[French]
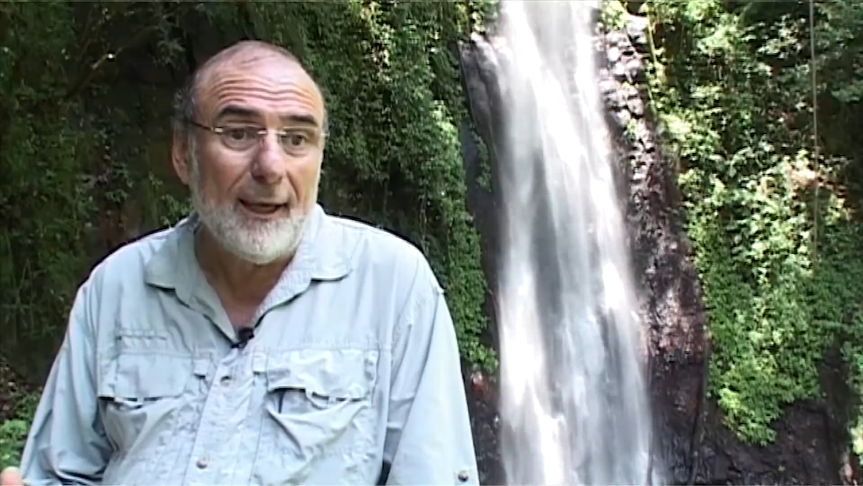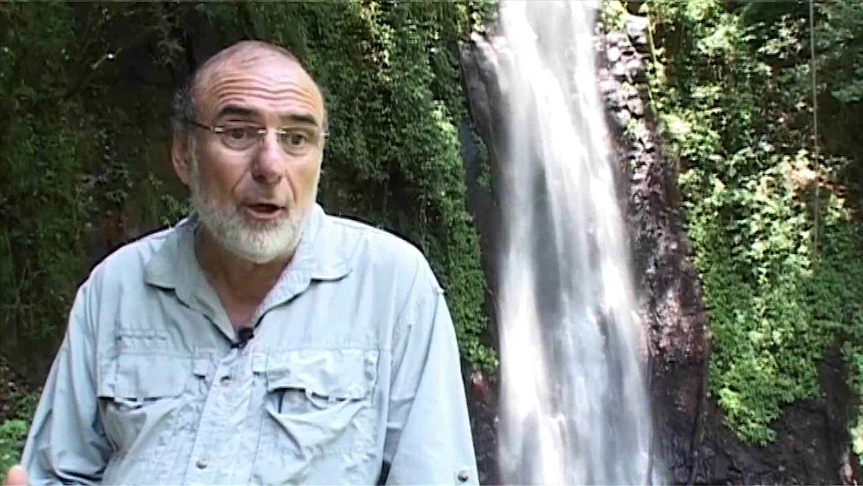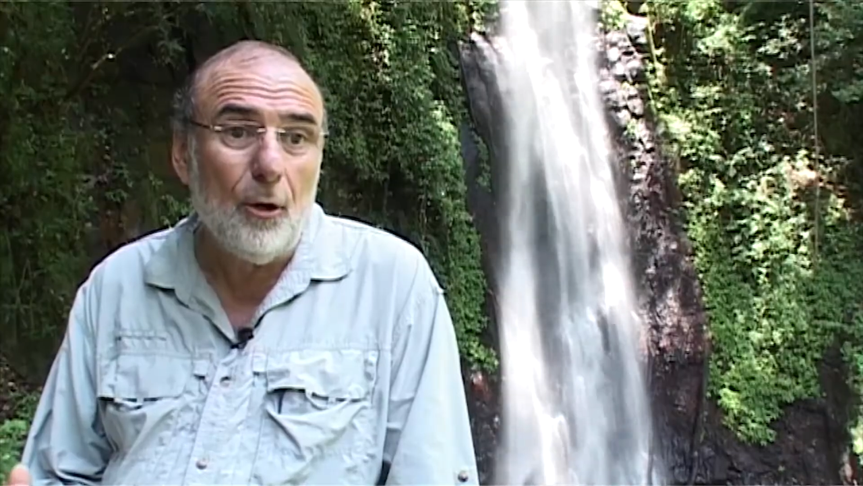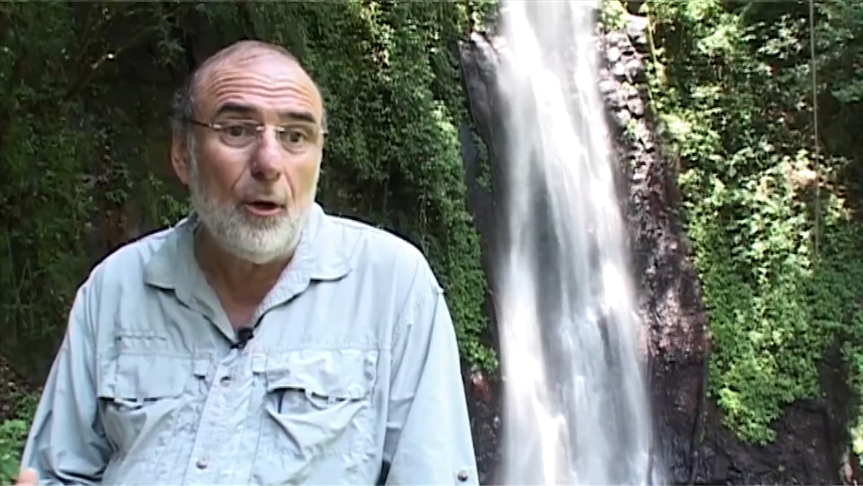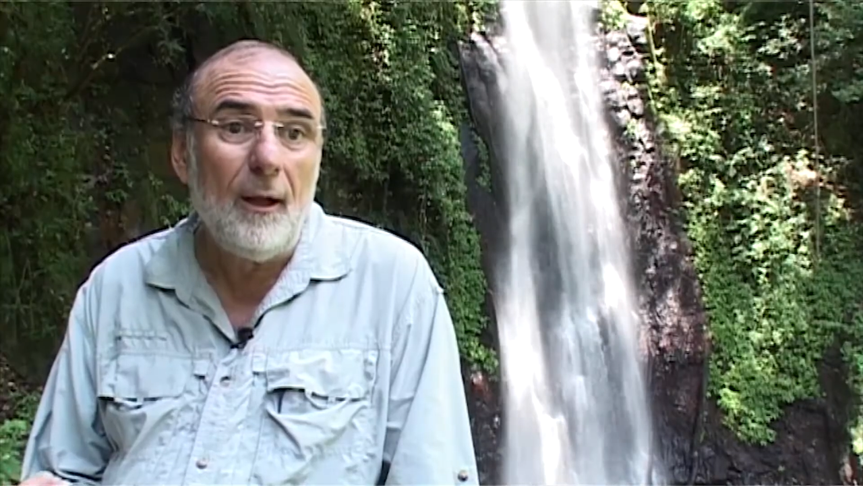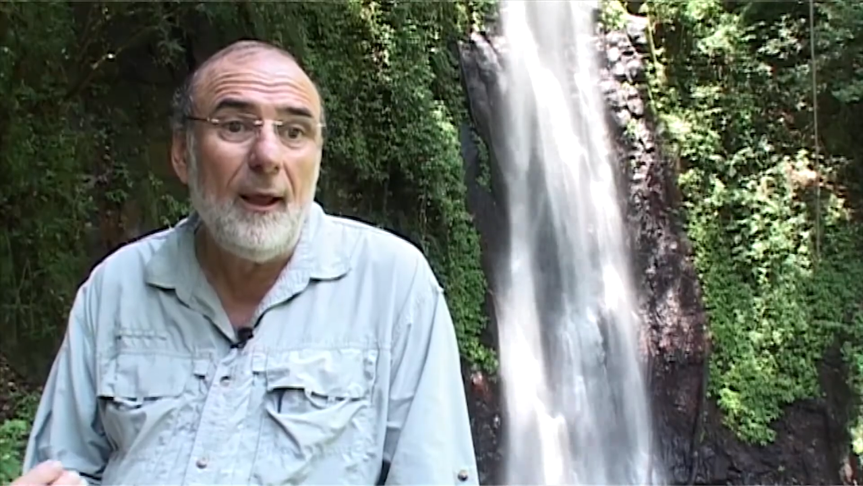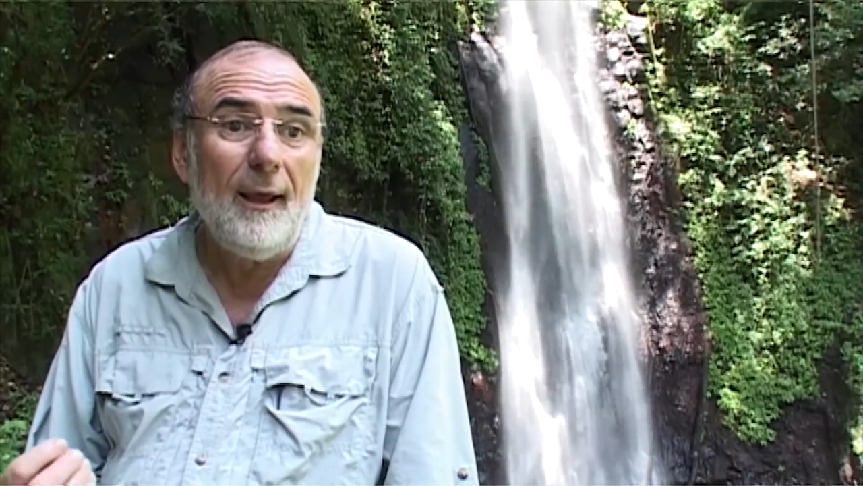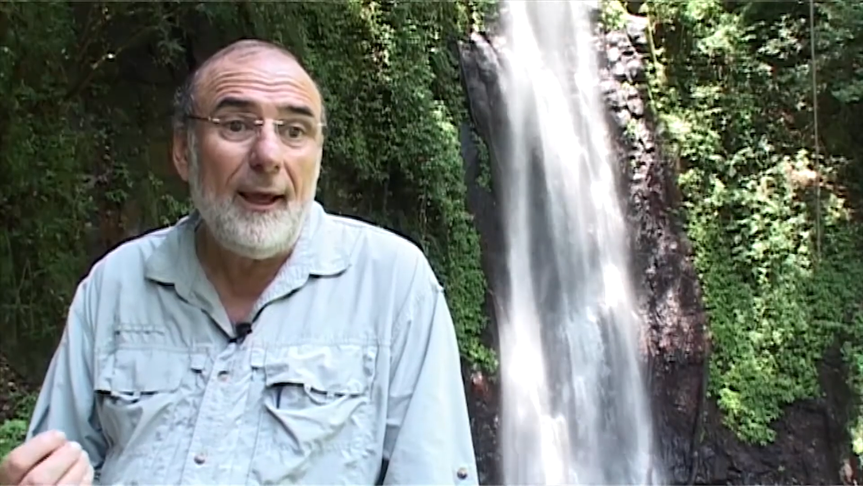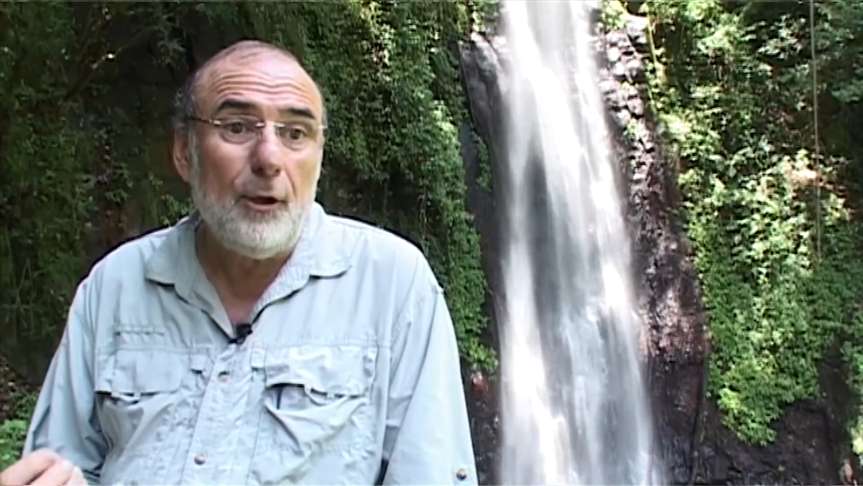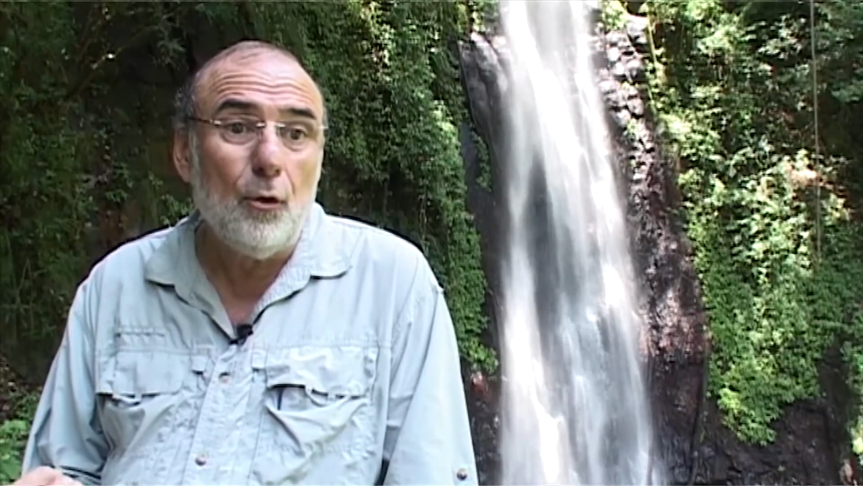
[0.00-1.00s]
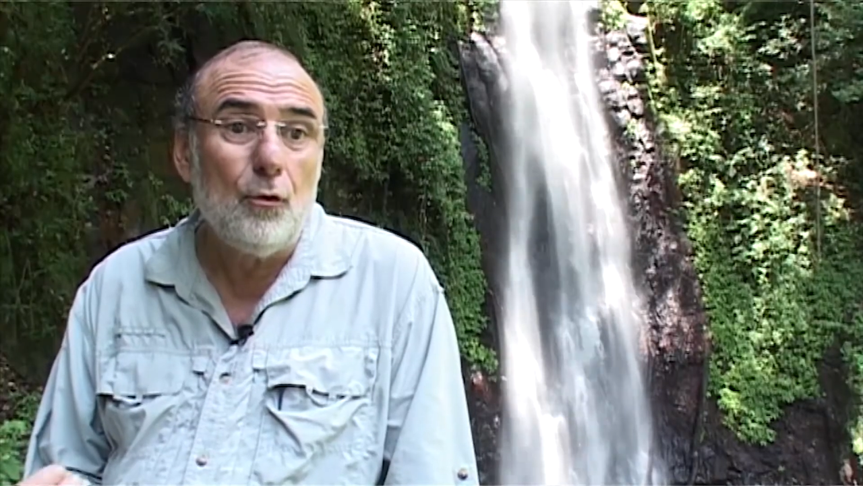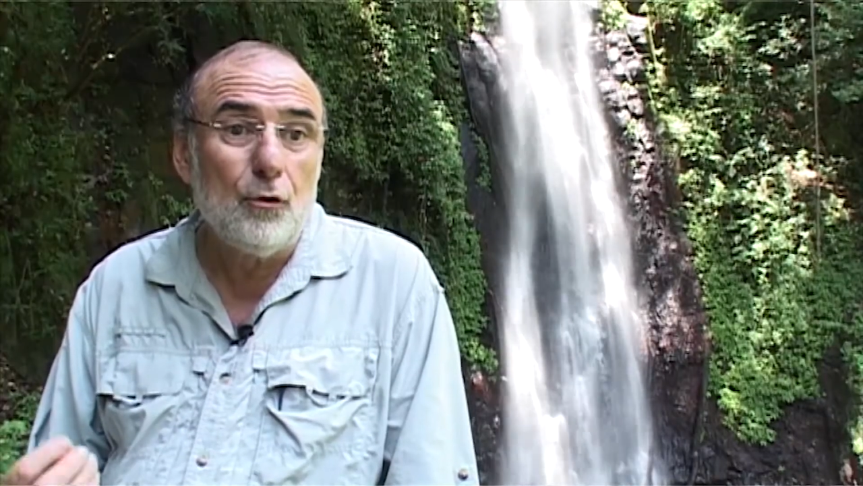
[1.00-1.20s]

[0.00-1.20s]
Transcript: agricoles et donc